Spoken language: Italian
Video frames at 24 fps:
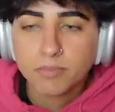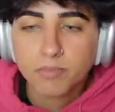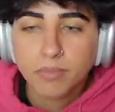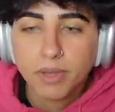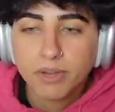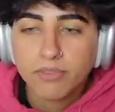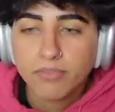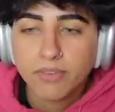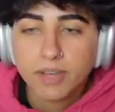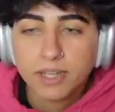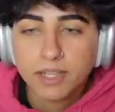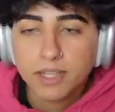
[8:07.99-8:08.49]

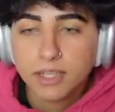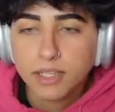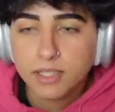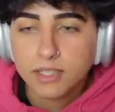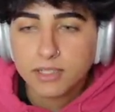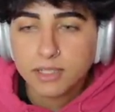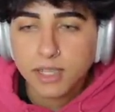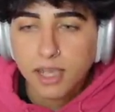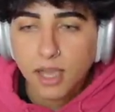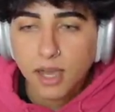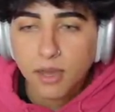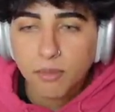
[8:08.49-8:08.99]
per fare degli
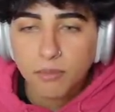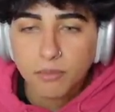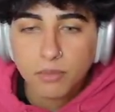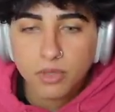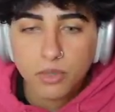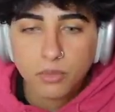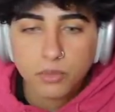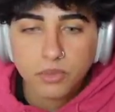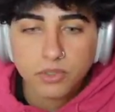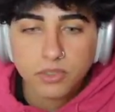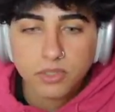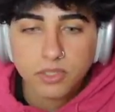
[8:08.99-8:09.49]
scambi
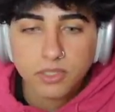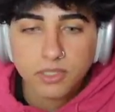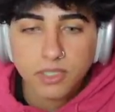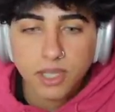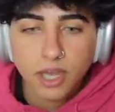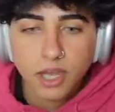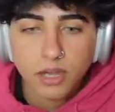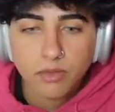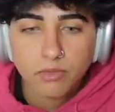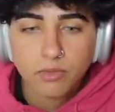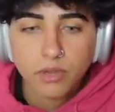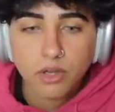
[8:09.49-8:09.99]
in questi
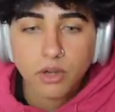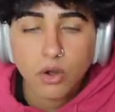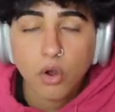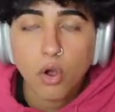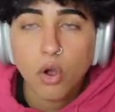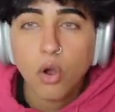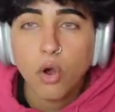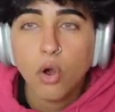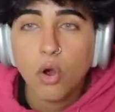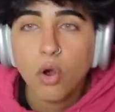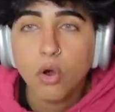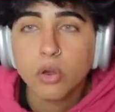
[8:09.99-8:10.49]
server
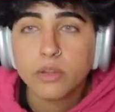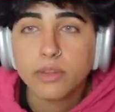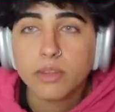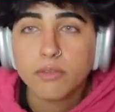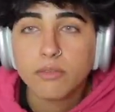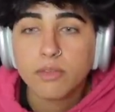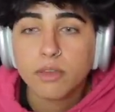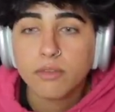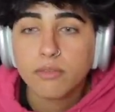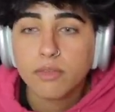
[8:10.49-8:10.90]
o devi